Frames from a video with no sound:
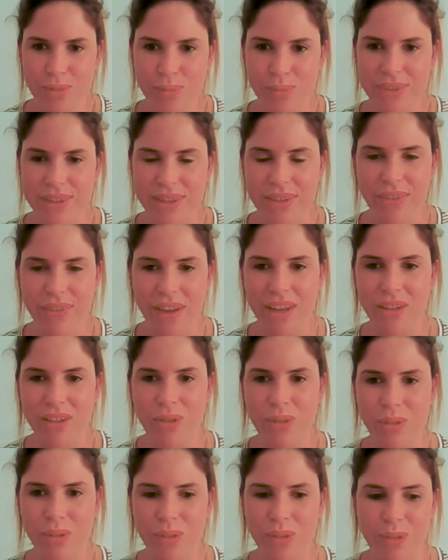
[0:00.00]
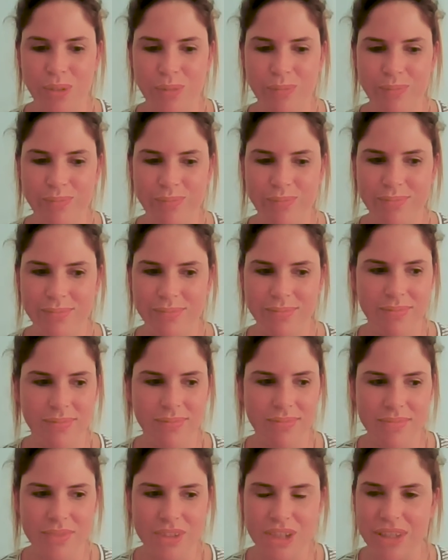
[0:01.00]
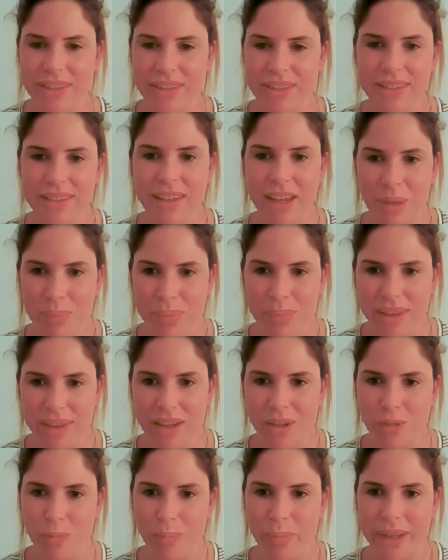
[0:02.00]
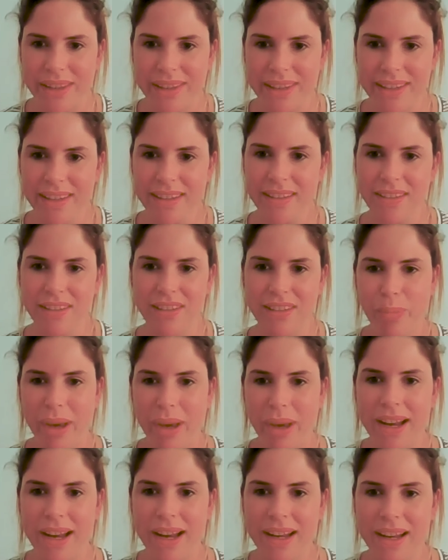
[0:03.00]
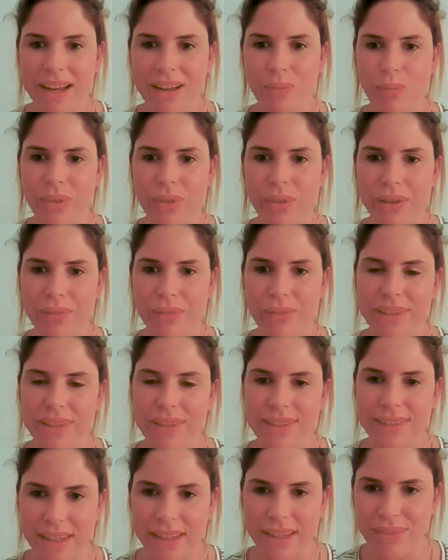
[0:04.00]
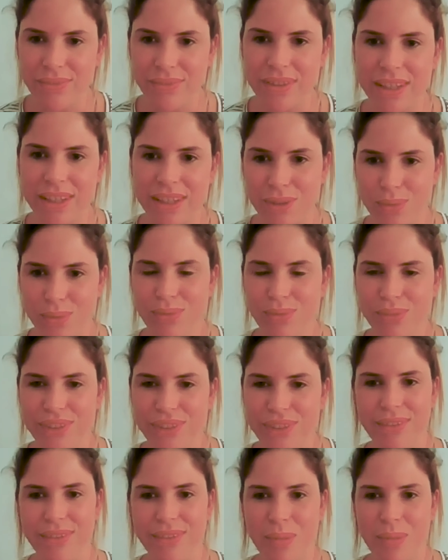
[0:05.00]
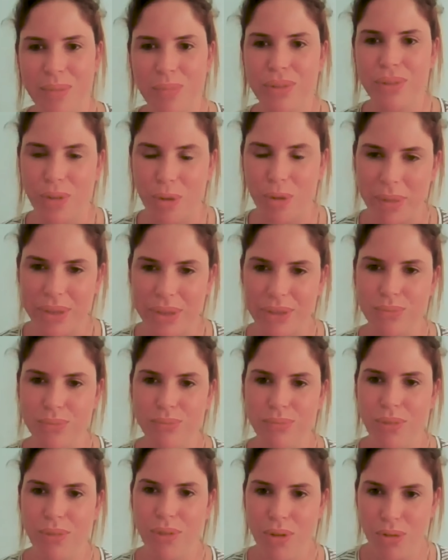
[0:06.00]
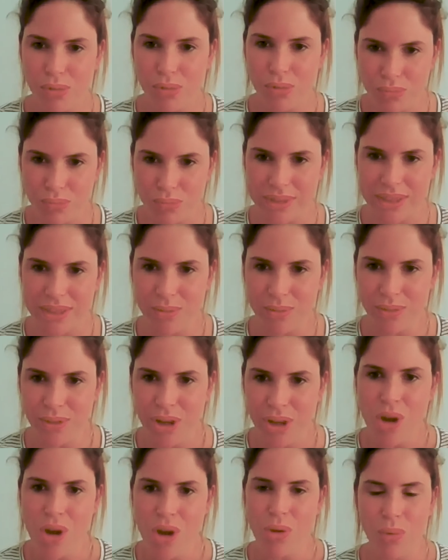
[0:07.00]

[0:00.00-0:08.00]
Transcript: Donc c'est vrai que euh, j'ai été très bien accompagnée. En parallèle, on avait des certifications, donc c'était vraiment des formations en continu.